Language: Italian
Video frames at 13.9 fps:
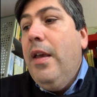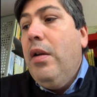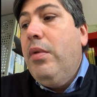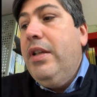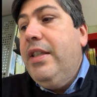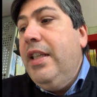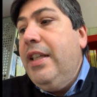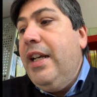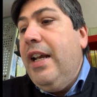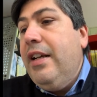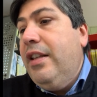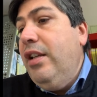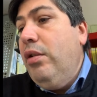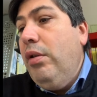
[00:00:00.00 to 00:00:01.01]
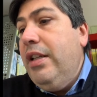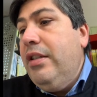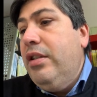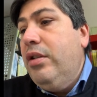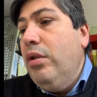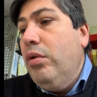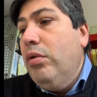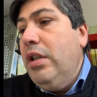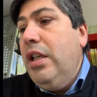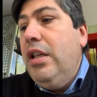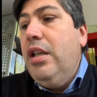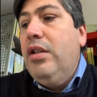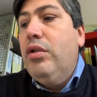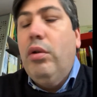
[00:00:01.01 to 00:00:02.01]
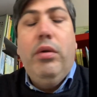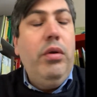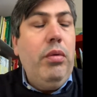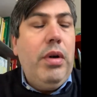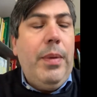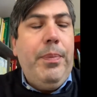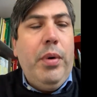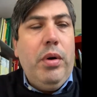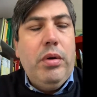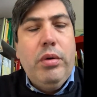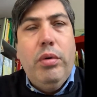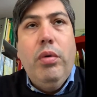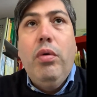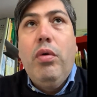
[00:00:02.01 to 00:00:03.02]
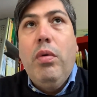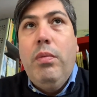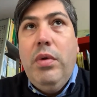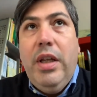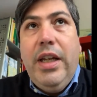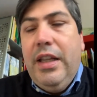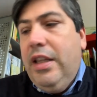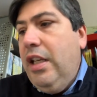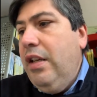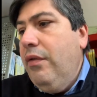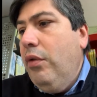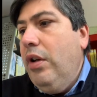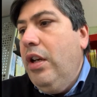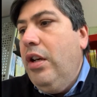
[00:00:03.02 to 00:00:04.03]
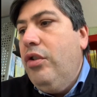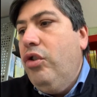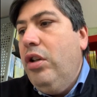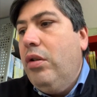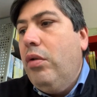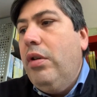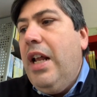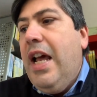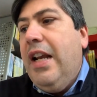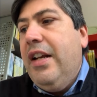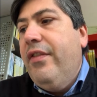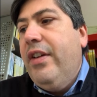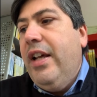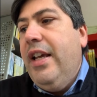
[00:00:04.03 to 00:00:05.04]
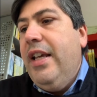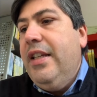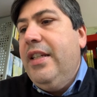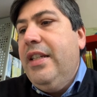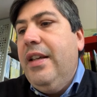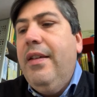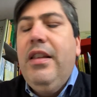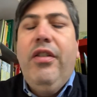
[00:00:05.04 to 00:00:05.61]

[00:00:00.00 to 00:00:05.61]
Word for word: Queste tre articolazioni sono in un rapporto comunicativo e circolare fra esse,